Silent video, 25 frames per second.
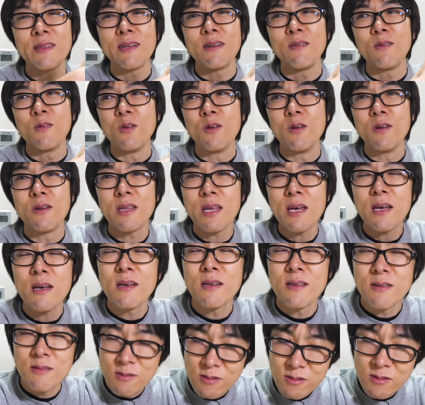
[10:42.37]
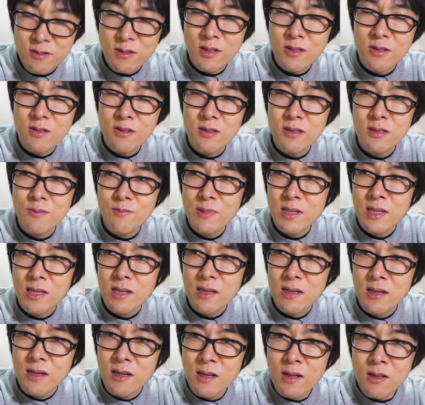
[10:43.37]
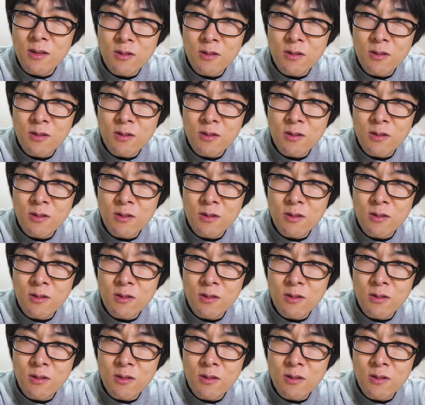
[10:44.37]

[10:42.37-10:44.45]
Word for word: てるねぬいぐるみ